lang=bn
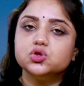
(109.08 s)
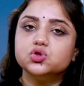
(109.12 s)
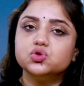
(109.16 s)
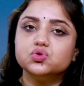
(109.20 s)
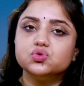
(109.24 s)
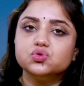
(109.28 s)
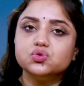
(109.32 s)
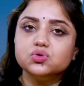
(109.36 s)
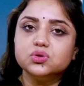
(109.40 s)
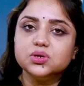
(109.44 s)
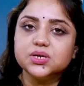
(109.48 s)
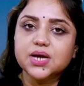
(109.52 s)

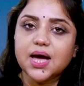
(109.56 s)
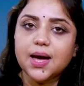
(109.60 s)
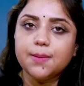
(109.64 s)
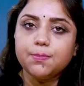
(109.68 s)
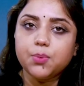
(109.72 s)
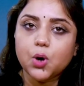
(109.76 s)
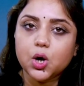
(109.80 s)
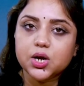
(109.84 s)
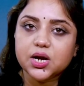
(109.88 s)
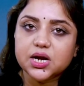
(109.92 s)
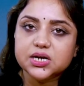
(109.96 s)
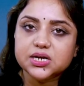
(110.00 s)
জুতো না
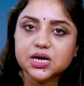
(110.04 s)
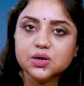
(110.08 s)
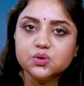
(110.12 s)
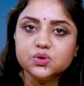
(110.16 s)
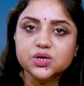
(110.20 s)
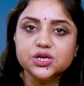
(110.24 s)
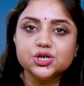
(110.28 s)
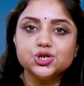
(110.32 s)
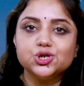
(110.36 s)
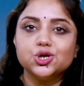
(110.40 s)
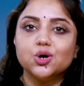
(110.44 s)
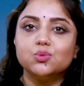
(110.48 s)
পরাটাও
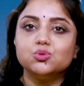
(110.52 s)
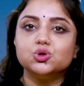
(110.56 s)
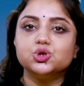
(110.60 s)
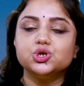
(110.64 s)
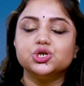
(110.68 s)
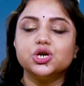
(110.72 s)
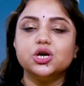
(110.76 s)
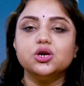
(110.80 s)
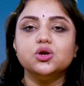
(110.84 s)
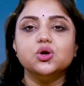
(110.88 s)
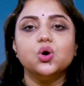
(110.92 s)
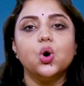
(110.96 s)
এই
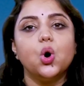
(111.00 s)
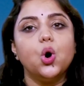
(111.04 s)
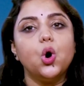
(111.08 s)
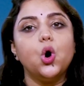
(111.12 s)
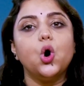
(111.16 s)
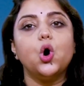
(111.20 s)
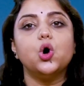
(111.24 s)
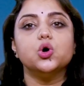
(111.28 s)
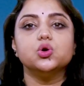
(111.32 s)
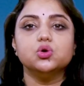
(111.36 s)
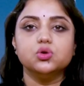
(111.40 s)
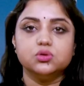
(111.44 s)
সমস্যার
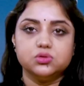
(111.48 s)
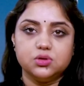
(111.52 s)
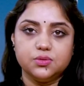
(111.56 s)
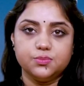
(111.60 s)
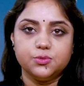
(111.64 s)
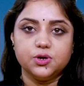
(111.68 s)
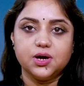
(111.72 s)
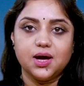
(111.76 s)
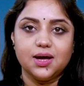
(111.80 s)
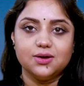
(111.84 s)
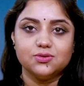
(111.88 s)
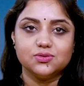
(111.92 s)

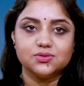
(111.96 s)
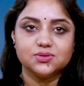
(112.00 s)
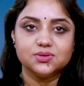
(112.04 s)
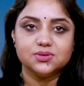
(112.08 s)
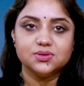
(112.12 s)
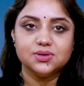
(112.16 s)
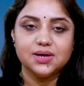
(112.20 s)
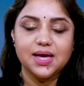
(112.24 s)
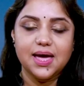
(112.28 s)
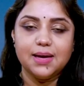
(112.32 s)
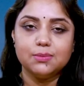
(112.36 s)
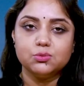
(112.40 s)
অন্যতম কারণ
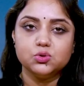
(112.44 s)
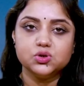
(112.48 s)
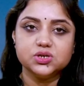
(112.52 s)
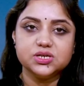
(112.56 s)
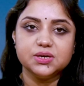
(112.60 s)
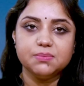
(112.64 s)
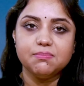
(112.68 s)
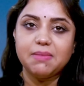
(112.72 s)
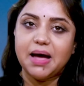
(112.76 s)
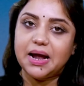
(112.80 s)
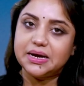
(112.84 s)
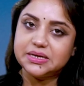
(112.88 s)

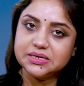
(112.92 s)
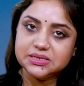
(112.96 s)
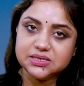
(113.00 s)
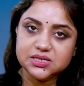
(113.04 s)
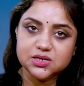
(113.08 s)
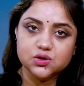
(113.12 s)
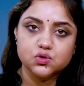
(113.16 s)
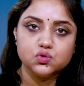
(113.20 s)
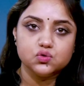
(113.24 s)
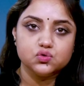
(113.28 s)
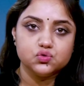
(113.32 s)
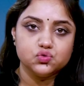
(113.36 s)
এমনকি
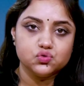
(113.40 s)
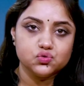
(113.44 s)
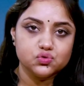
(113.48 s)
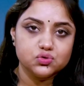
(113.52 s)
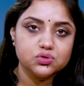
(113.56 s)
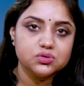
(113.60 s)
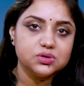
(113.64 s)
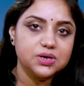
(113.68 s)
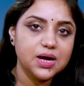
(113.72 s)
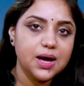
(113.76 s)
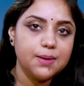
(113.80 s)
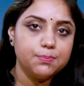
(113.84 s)
বাড়িতেও
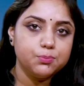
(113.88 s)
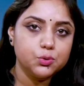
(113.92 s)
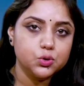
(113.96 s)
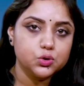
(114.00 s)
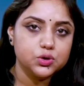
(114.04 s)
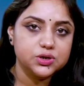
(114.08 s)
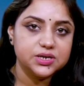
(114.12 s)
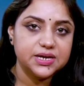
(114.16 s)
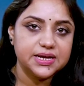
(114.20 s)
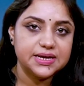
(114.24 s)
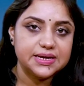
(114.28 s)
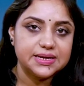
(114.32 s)
জুতো না
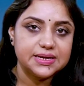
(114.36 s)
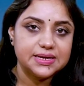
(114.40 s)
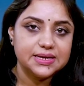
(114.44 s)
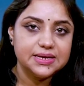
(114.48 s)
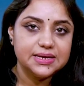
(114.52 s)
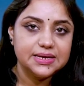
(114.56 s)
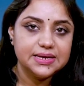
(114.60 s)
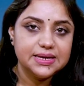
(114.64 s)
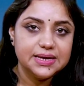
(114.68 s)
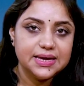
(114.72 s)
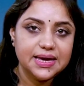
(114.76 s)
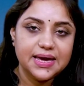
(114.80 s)
পরলে
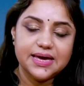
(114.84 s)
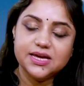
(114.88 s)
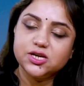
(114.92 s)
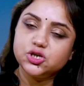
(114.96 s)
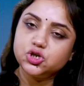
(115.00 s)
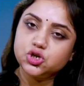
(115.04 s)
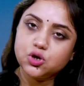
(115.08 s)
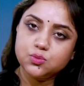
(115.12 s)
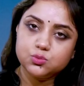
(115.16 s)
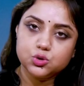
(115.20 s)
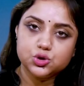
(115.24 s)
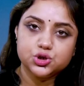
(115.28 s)
এই
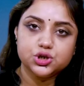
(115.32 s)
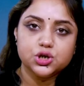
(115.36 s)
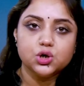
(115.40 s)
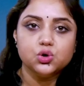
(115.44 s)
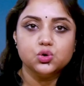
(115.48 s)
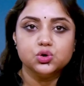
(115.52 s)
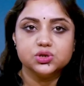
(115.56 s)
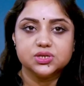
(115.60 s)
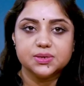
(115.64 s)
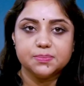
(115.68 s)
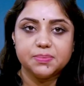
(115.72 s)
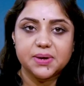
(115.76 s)
সমস্যা
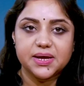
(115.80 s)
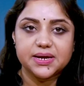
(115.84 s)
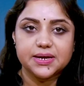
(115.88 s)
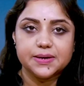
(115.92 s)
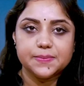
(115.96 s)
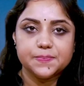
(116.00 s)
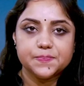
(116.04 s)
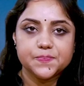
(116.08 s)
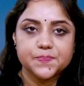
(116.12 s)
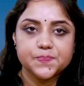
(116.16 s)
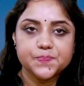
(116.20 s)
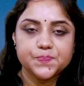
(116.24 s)
হতে পারে
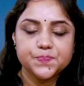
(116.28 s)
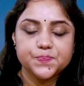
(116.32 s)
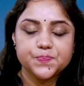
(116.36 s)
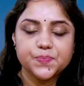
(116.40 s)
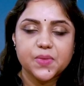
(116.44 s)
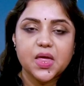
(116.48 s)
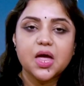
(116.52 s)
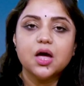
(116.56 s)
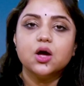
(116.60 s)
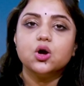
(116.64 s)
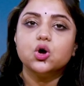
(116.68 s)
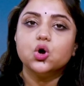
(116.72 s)

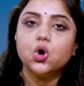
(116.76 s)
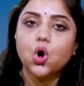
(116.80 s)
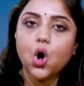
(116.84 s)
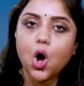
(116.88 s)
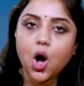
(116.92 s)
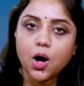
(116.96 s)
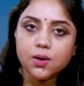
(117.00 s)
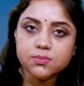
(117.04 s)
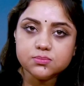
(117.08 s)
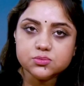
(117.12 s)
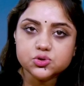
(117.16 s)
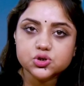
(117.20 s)

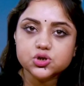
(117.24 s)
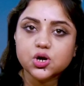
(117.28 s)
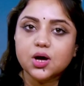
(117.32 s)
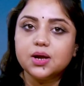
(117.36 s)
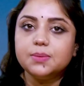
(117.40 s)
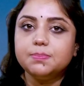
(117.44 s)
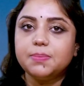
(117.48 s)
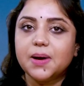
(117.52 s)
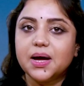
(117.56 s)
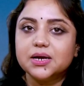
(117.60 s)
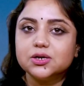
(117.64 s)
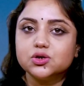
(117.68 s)
কম
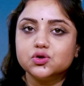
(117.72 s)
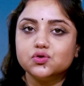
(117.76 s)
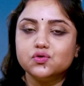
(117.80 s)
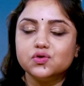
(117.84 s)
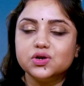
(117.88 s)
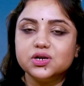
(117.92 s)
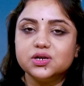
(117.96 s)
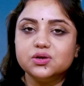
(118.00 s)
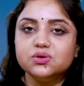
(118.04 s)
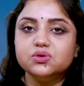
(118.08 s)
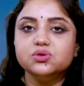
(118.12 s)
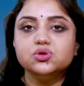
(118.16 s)
জল পান
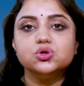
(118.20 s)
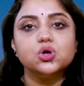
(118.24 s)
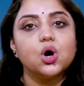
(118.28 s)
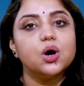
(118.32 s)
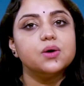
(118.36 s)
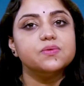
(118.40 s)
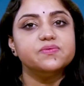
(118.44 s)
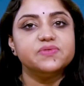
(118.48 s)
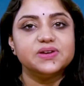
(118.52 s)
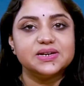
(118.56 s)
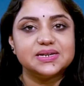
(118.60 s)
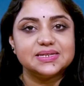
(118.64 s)
করলেও
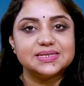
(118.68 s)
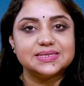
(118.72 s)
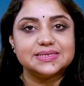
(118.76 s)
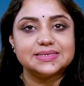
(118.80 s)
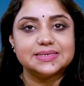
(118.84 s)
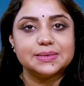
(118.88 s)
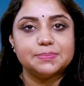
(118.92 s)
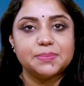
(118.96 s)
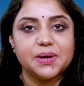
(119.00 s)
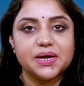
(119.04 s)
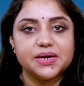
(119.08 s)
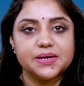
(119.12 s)
ত্বক ফেটে
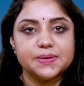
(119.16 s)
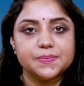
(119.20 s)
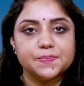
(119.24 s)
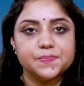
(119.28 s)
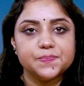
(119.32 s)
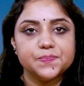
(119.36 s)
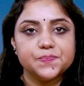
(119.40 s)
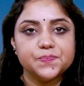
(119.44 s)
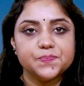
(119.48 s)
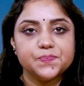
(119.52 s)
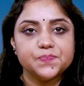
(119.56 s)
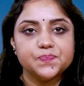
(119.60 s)
যেতে পারে
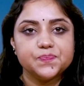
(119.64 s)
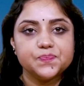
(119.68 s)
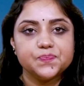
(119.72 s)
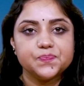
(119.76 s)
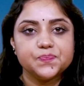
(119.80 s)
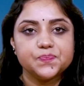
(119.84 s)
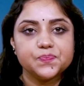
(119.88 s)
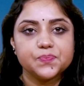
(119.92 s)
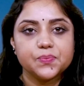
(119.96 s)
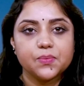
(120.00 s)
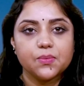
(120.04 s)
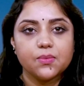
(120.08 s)

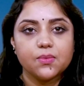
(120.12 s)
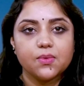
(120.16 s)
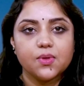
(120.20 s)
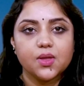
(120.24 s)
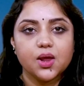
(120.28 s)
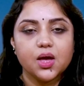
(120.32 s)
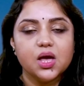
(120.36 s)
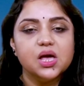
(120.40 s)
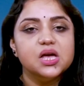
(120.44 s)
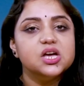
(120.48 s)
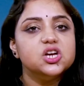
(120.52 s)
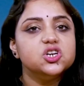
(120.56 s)

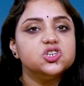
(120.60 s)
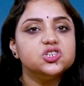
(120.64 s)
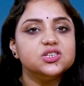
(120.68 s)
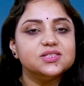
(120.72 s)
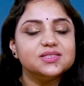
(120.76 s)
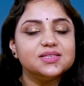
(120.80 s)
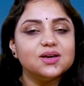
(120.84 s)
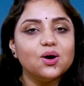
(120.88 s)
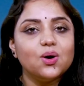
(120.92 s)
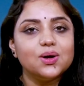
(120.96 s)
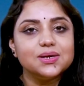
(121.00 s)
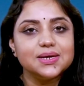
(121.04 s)

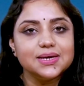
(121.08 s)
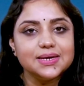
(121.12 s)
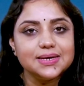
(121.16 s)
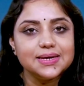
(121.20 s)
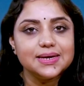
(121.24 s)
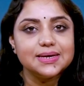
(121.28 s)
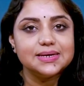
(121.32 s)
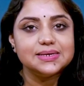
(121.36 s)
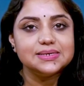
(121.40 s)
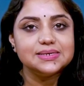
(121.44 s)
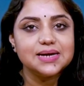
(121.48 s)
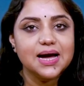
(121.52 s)
শীতে
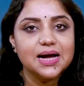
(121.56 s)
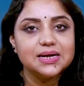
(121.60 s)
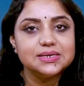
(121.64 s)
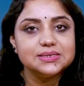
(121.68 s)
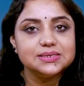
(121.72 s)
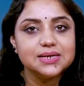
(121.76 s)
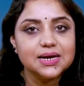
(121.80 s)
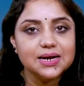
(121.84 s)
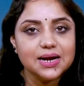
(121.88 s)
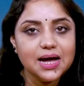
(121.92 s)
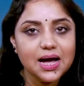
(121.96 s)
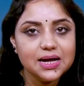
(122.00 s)
অনেকেই
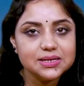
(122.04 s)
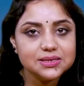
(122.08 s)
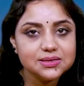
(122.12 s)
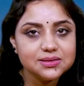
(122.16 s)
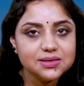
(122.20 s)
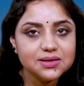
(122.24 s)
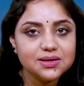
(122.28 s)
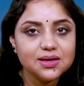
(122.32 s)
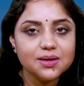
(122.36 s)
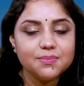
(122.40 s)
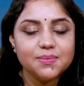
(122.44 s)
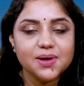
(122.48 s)
ঠান্ডার হাত থেকে